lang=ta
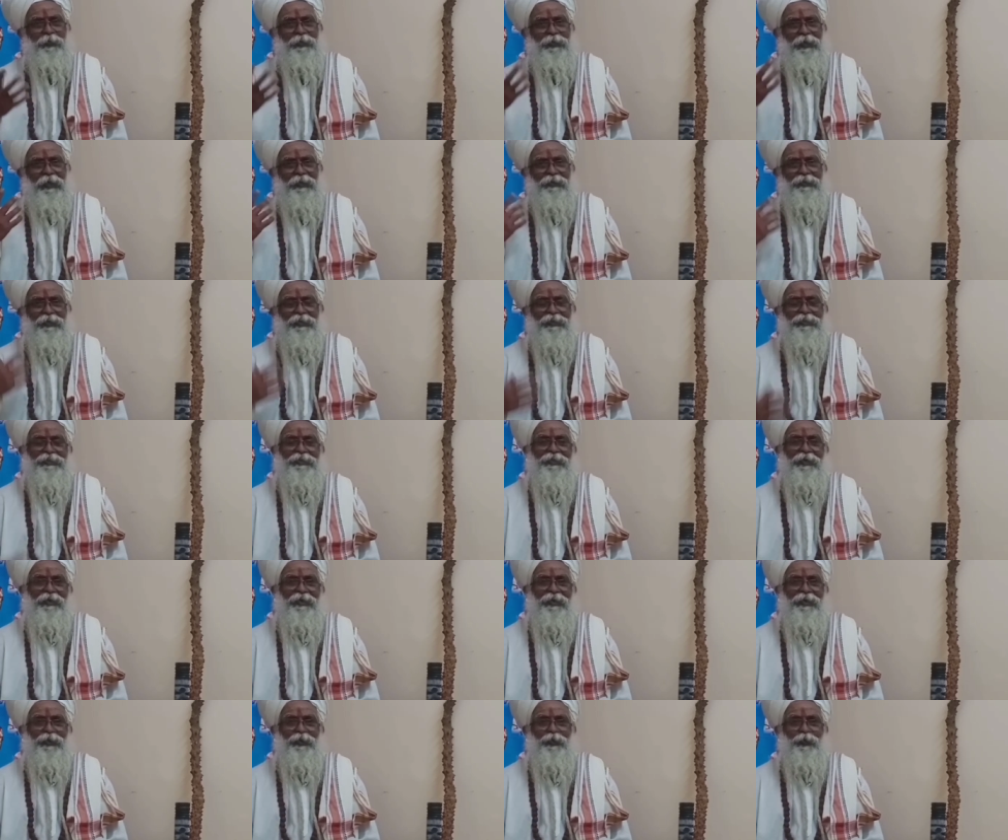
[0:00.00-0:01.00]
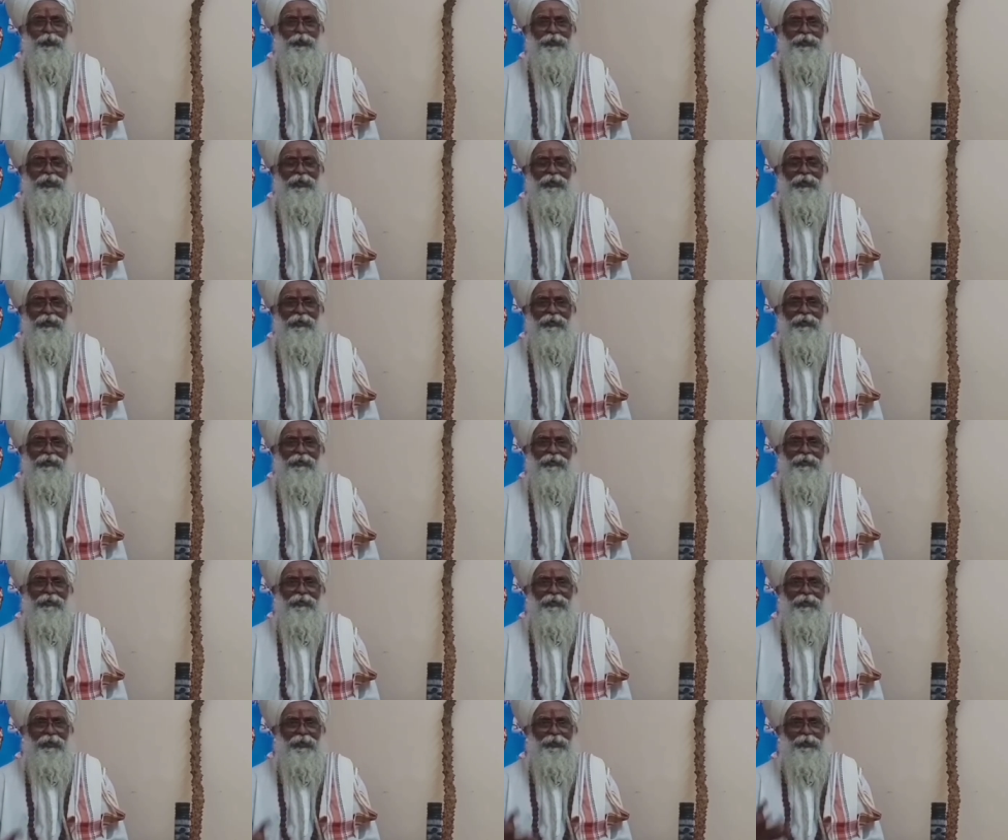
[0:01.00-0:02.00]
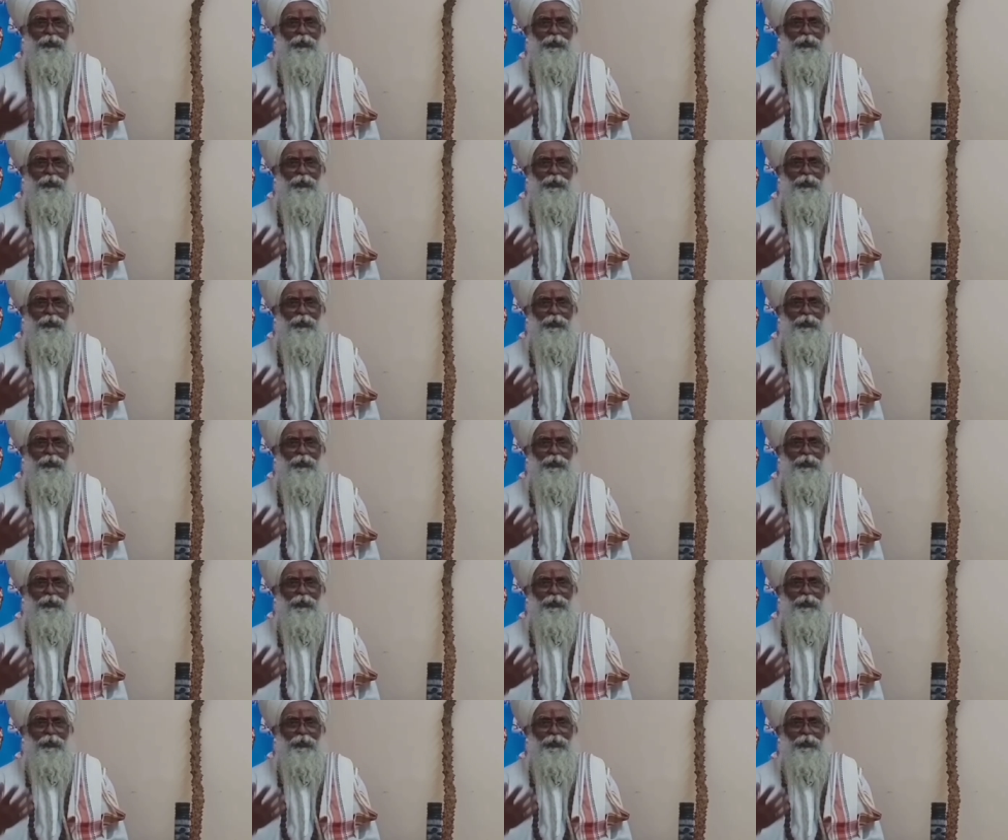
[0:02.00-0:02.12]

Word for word: இந்த அந்தஸ்தான தொழில் இல்லை